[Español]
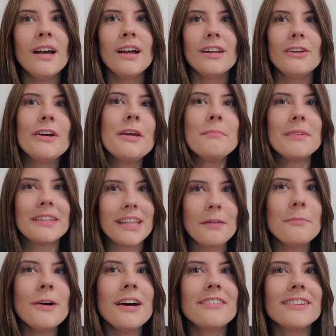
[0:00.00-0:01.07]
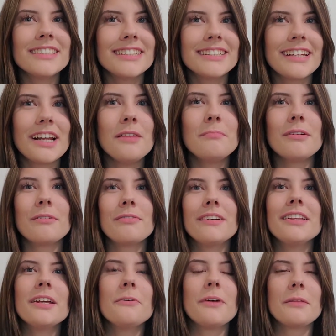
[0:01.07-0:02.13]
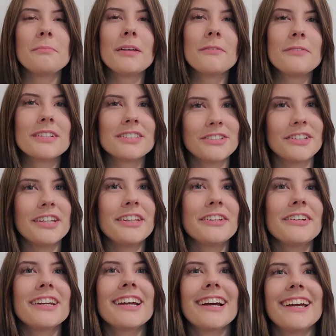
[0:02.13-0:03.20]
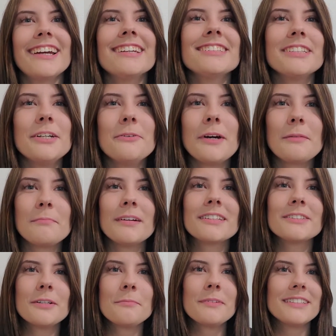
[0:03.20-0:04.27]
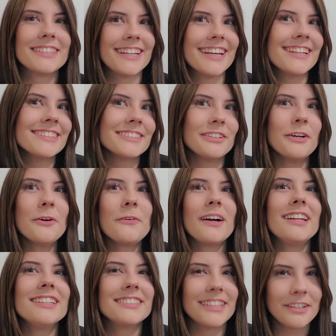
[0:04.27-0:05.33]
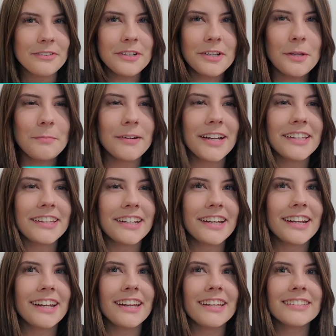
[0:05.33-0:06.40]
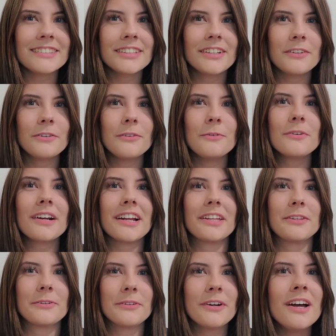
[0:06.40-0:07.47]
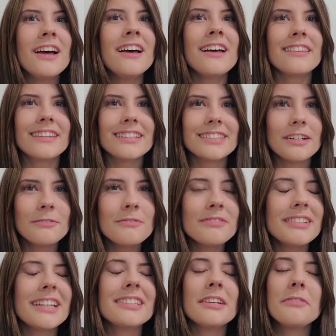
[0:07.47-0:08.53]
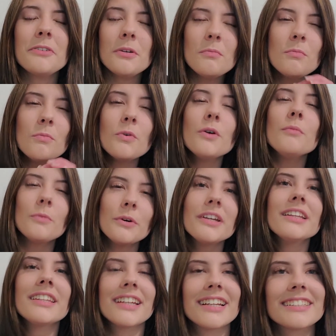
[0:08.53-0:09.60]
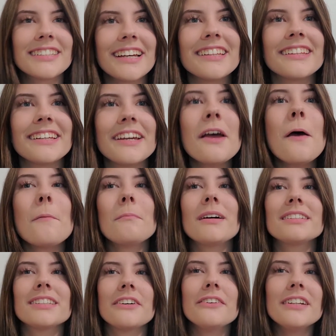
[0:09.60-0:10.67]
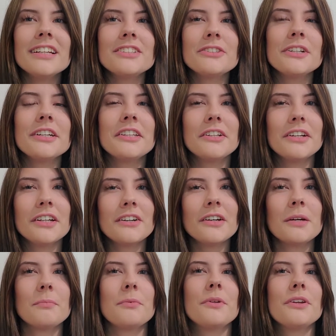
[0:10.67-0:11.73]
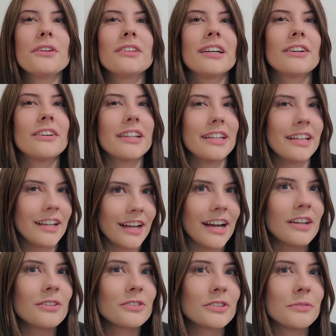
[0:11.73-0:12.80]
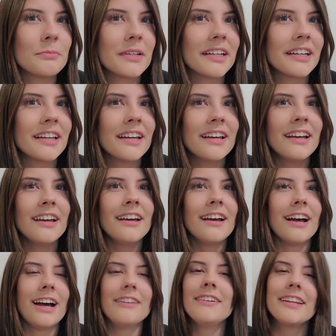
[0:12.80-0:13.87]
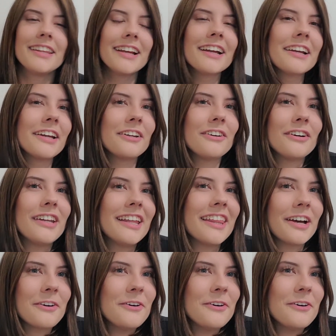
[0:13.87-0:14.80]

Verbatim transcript: Los invitamos a visitar el perfil de Wattpad Ficción Histórica Es y Wattpad Zombies Es, los cuales se han unido para traerles un reto, un desafío muy muy interesante, basado en hechos históricos que pudieron dar origen a los zombies. A ver, digan que no les da